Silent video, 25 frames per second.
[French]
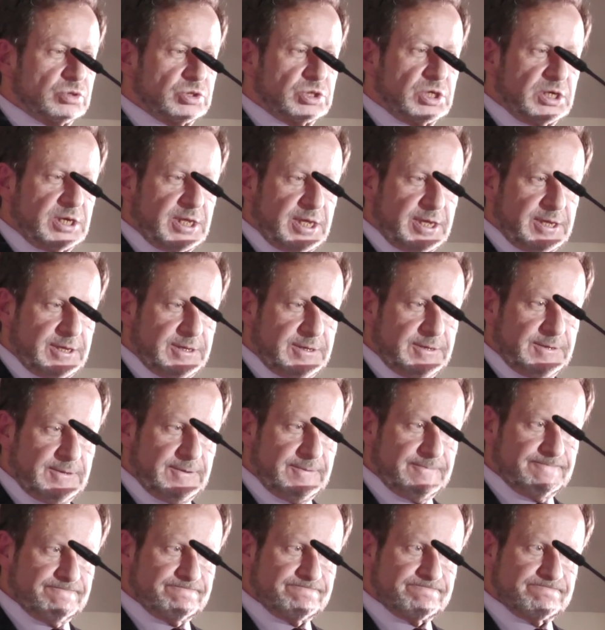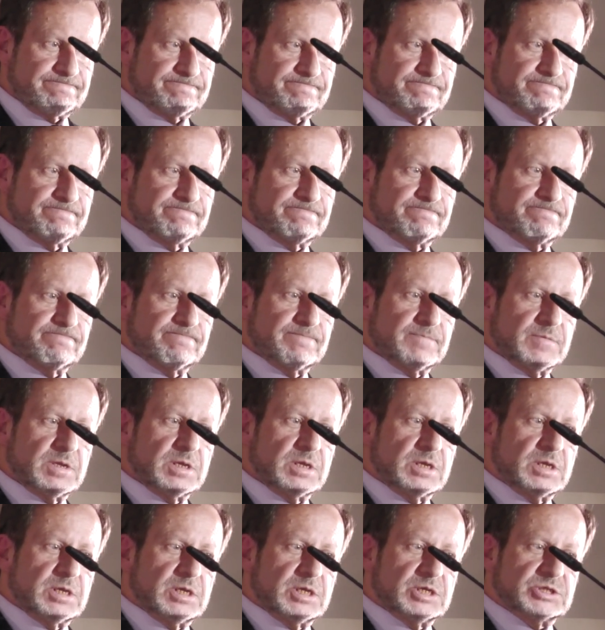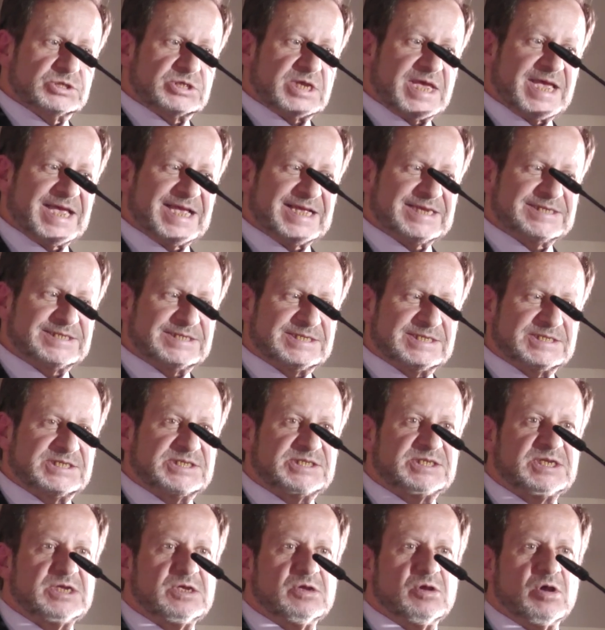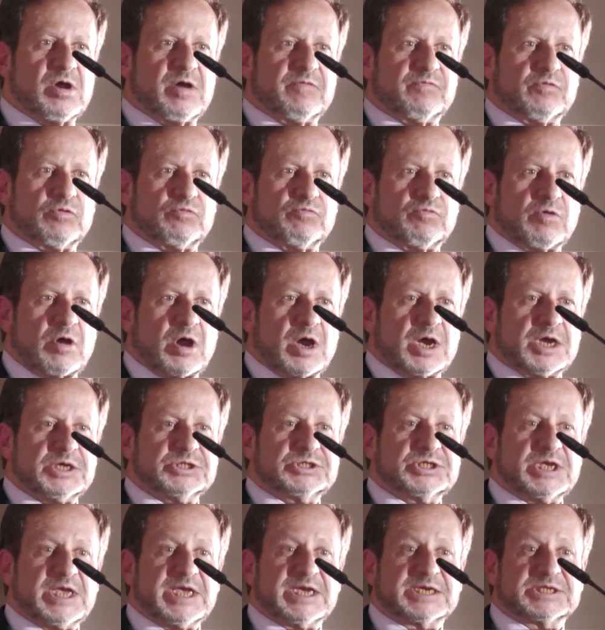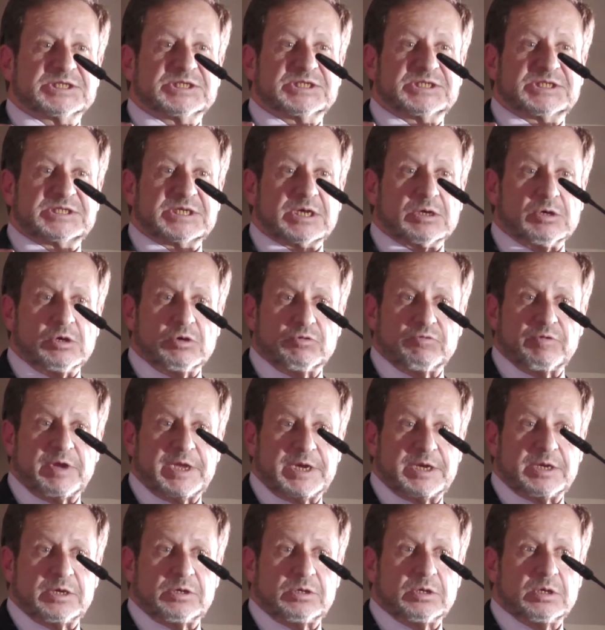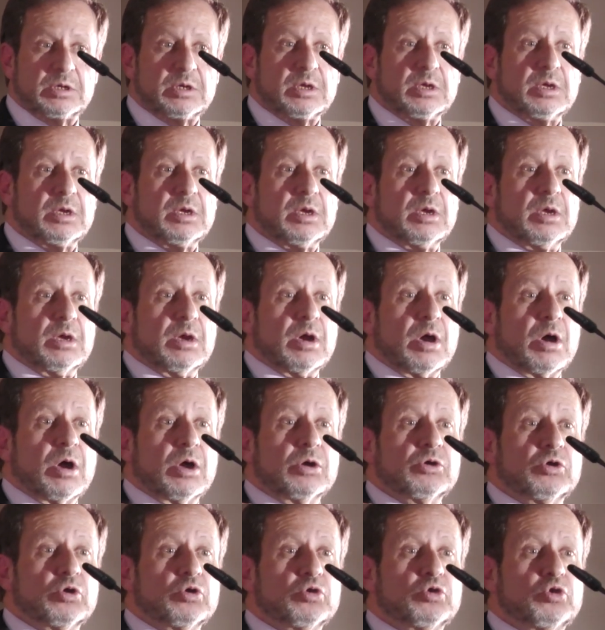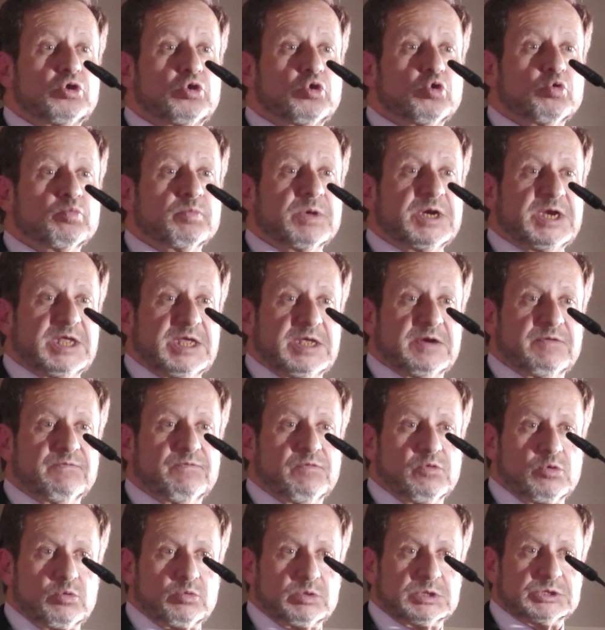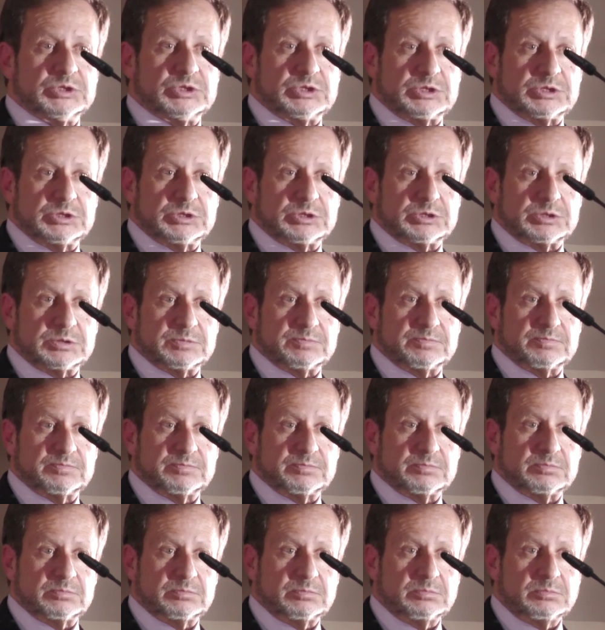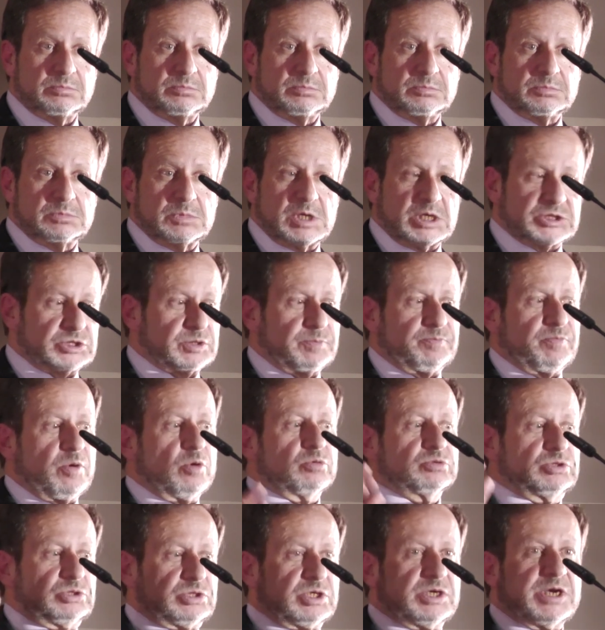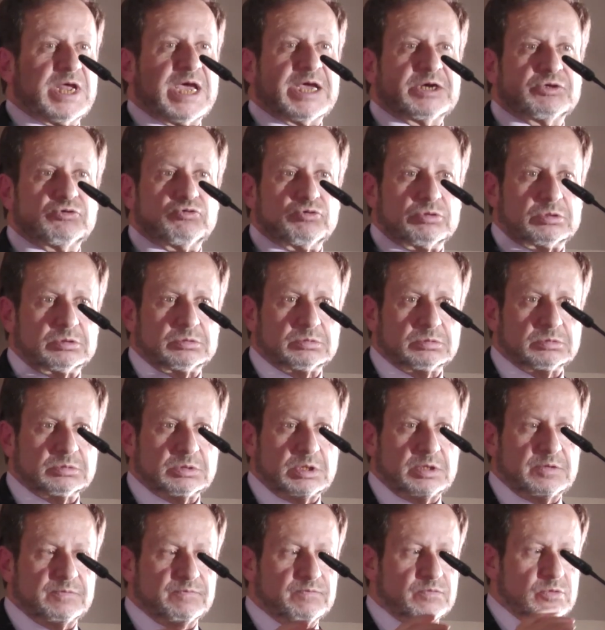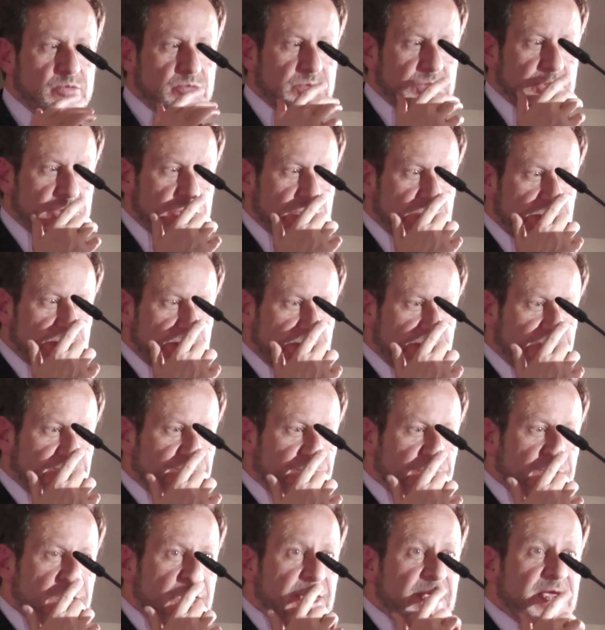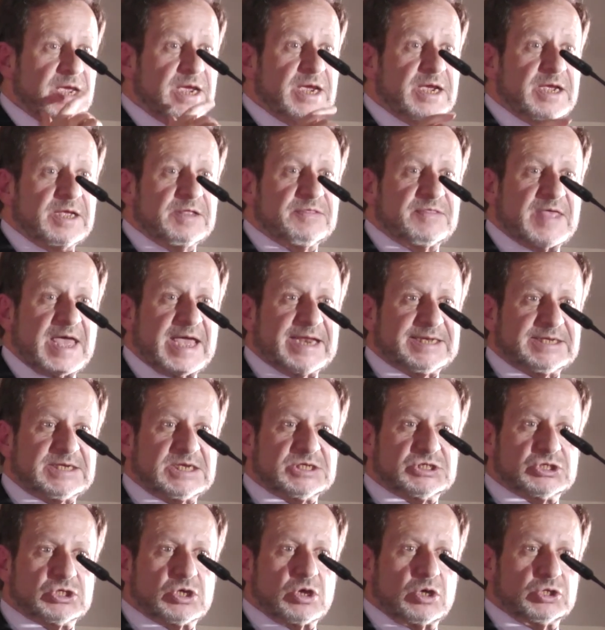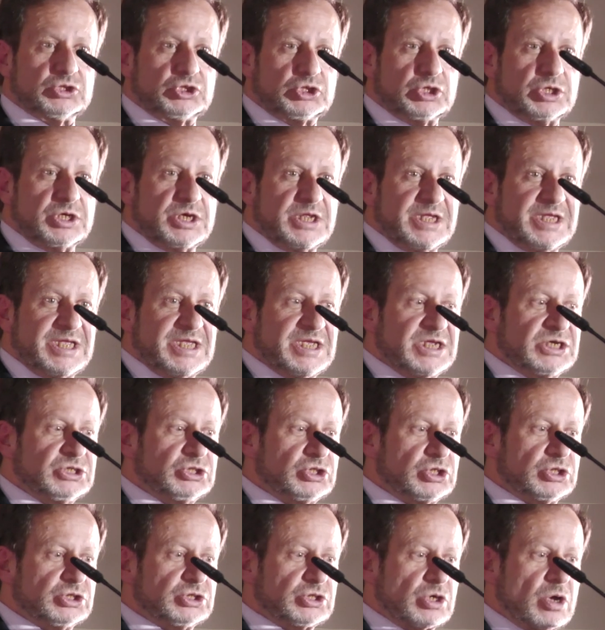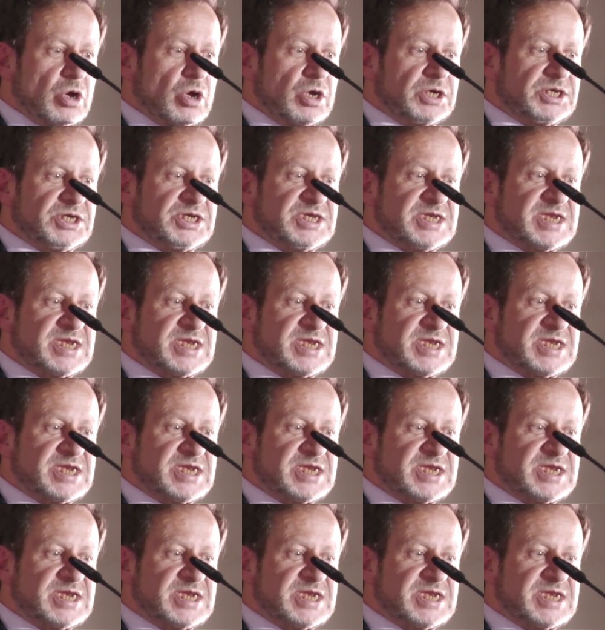un début d'augmentation, mais lente. Euh, la question de savoir s'il y a eu une accélération euh, du niveau des mers sous influence de l'activité humaine.